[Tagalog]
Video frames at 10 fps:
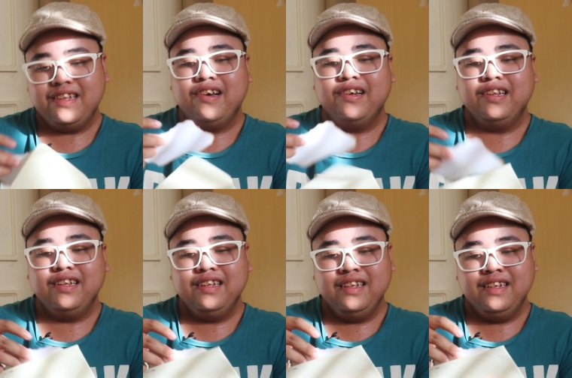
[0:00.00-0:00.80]
Yan.
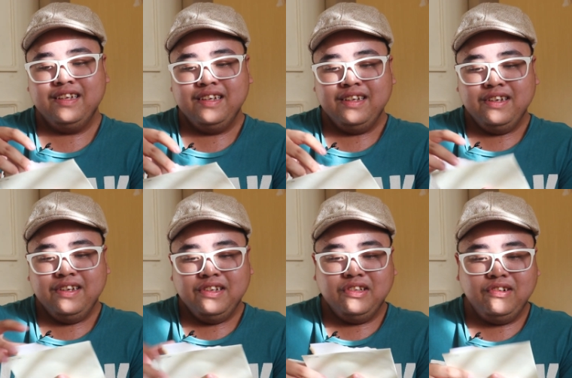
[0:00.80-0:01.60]

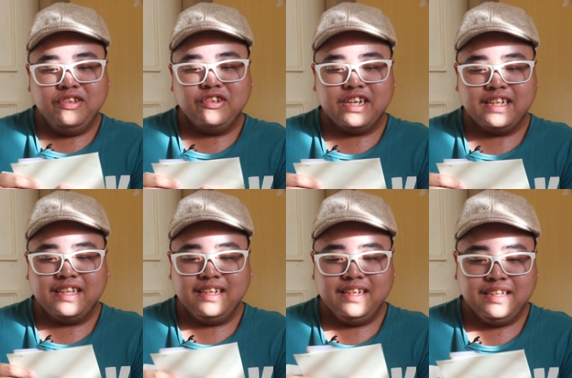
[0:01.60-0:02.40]
To
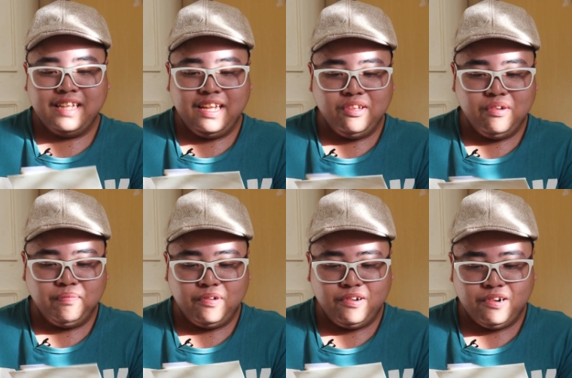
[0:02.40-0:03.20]
Jed, thank
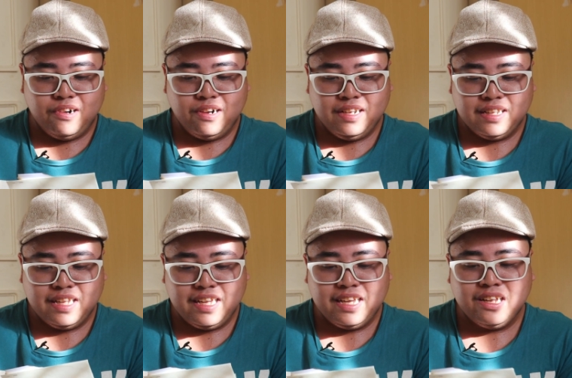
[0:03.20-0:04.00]
you for
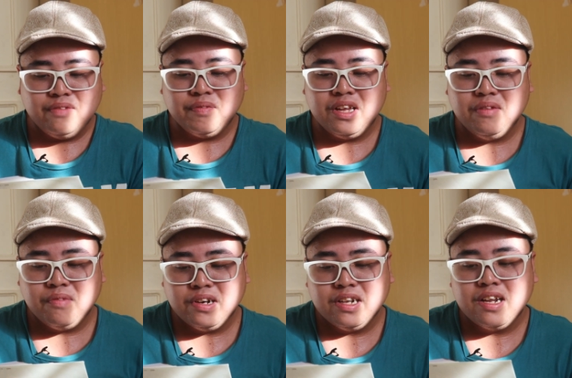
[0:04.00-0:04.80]
the help and
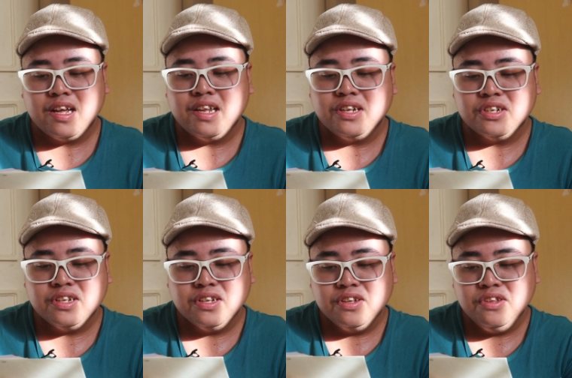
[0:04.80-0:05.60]
for the
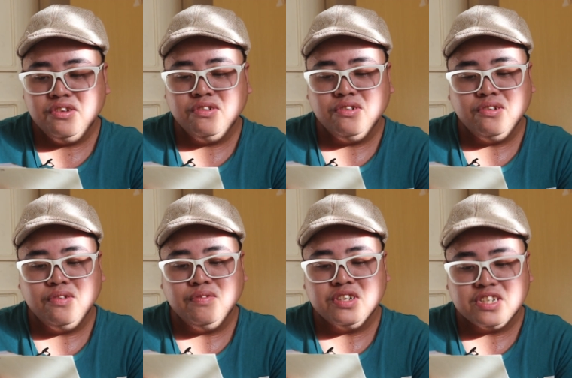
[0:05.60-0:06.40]
knowledge
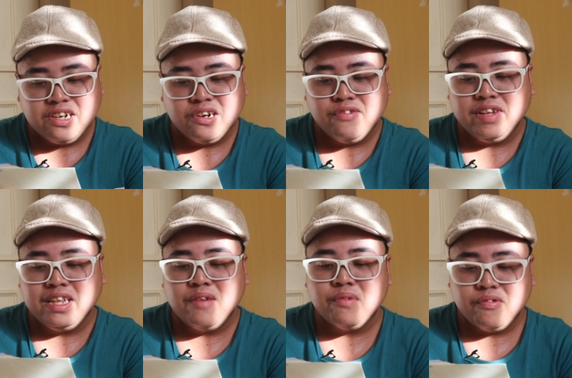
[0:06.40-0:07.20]
you share
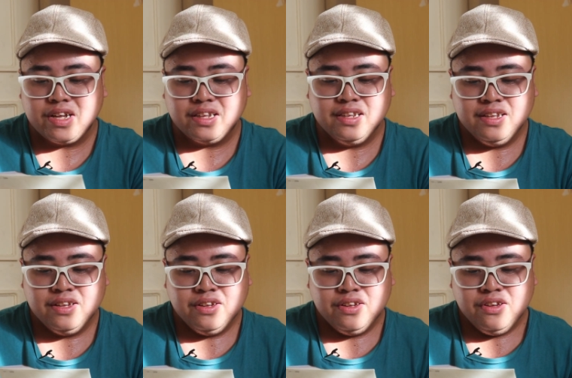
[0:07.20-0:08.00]
with everyone.
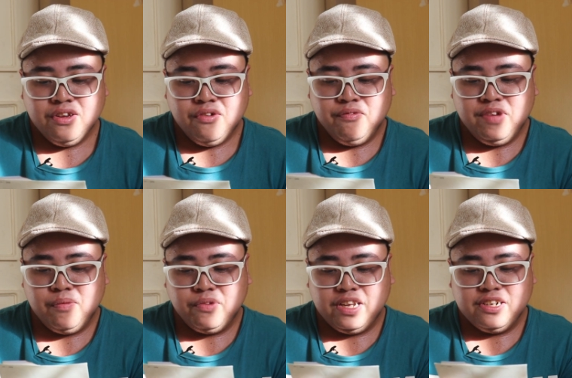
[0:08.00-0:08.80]
We,
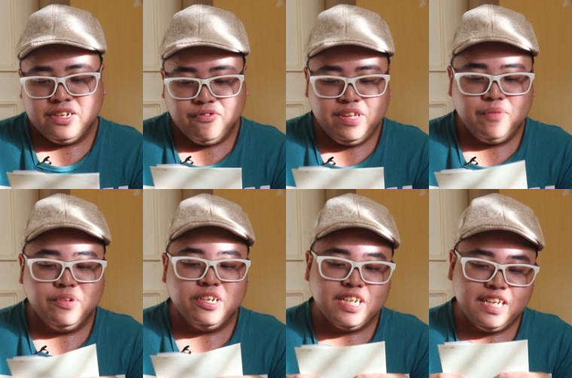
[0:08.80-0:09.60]
appreci- we
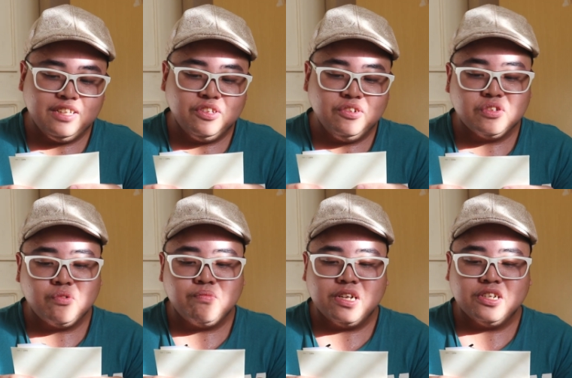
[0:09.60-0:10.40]
appreciate you
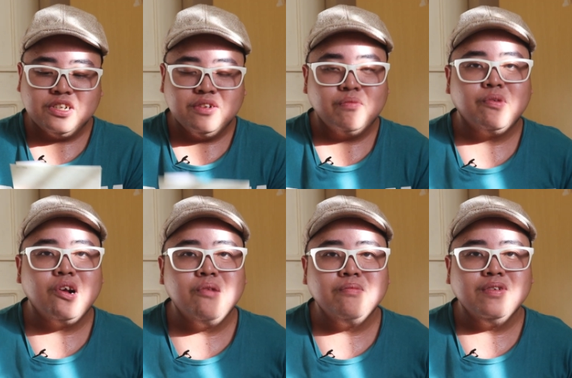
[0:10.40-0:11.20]
so much.
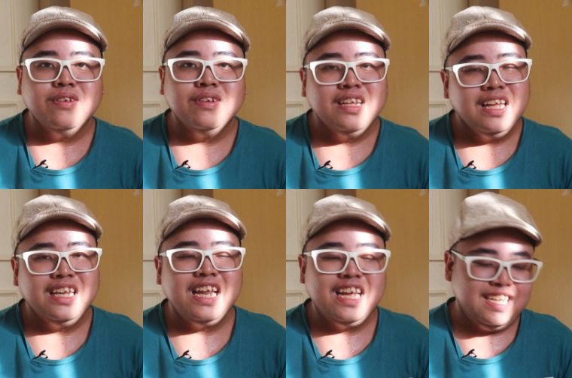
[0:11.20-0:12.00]
From
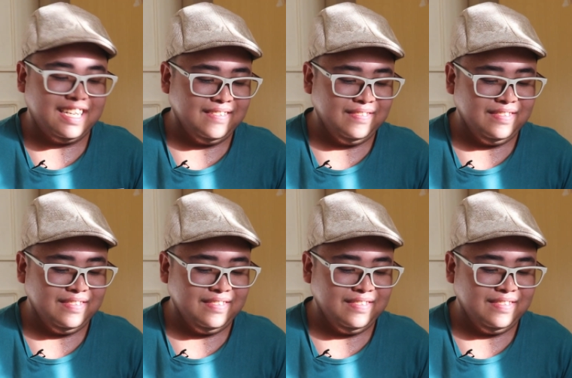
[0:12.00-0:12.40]
Lay.